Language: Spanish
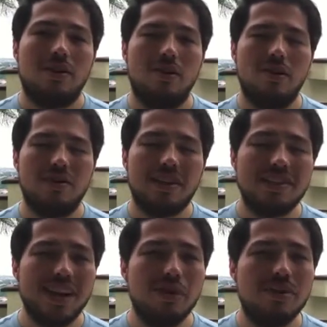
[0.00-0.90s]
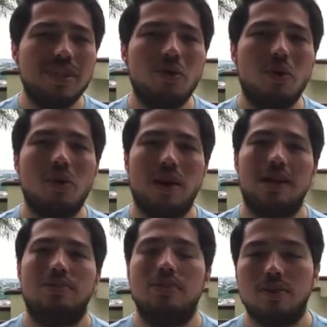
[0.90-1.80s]
con los deseos de tu
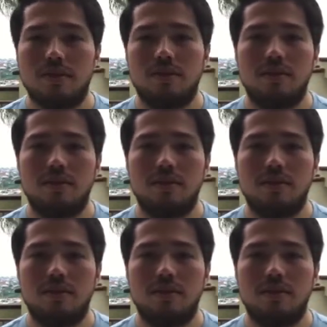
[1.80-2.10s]
corazón,